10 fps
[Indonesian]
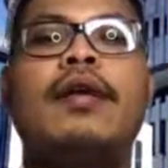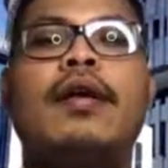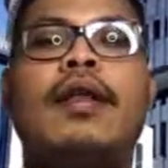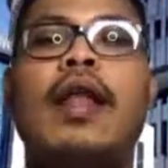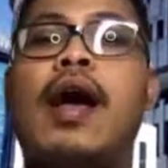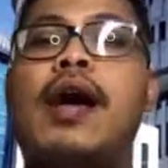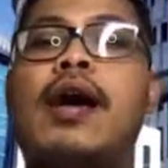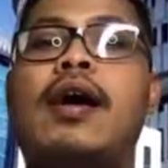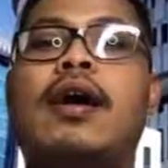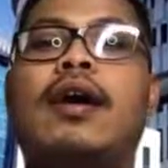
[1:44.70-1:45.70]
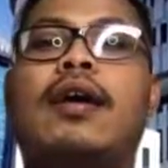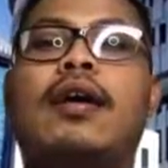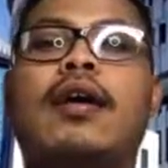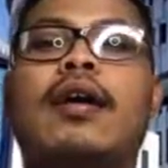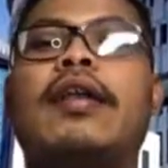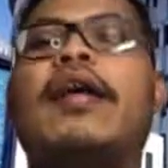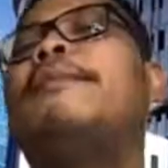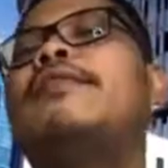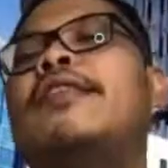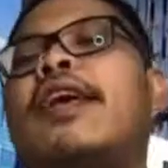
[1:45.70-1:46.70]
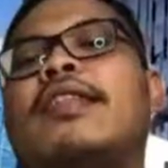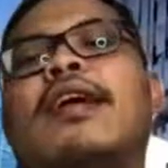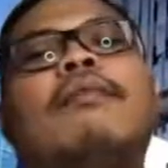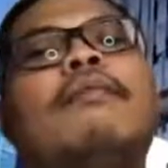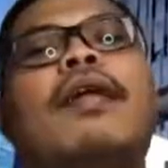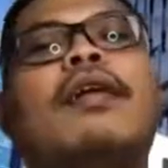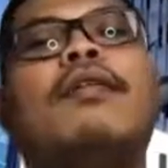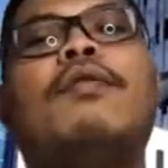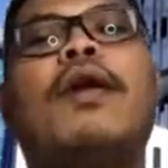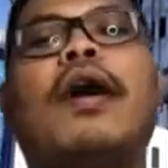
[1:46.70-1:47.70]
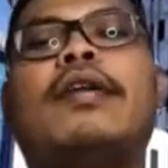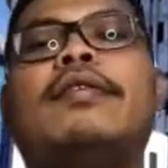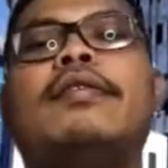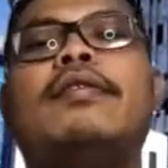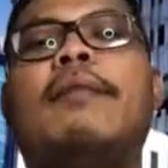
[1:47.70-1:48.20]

Nah, uh, kenapa sih kita melakukan